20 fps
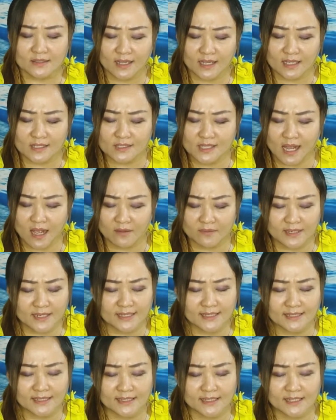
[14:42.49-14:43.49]
得到
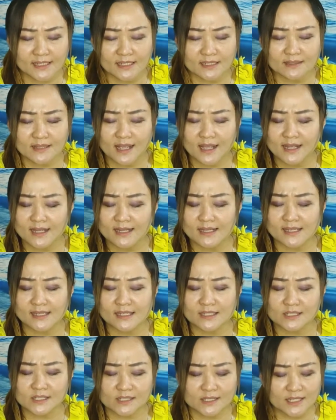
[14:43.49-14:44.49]
你
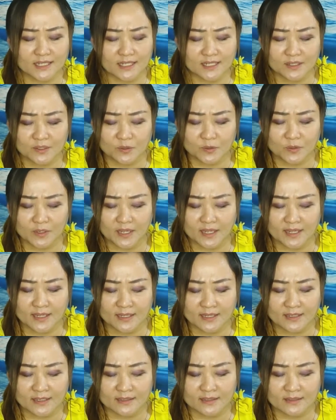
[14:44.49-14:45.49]
的心
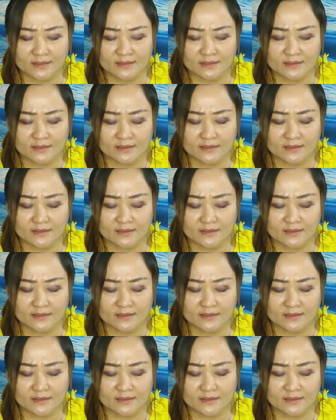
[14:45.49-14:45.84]
愿，